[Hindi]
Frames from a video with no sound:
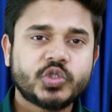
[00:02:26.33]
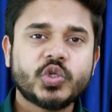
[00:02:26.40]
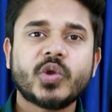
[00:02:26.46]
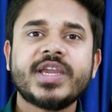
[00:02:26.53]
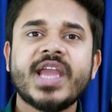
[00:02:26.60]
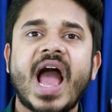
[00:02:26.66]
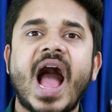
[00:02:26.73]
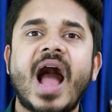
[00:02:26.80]
जो
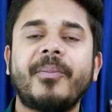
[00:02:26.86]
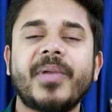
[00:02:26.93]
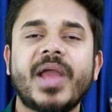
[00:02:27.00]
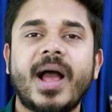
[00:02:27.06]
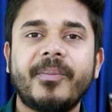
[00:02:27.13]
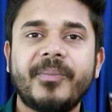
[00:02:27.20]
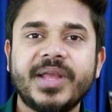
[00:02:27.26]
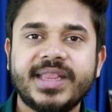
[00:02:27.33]
कि आप
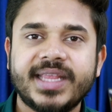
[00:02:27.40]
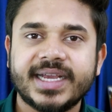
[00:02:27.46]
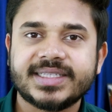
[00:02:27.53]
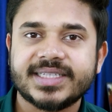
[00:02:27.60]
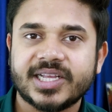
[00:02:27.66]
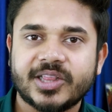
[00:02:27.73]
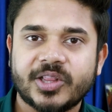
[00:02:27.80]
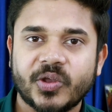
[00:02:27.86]
यहाँ पे देख
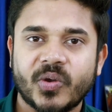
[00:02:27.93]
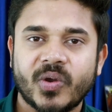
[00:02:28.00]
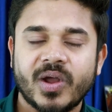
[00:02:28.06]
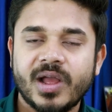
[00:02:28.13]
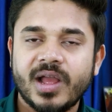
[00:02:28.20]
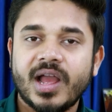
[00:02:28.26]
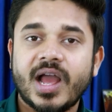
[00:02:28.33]
सकते हो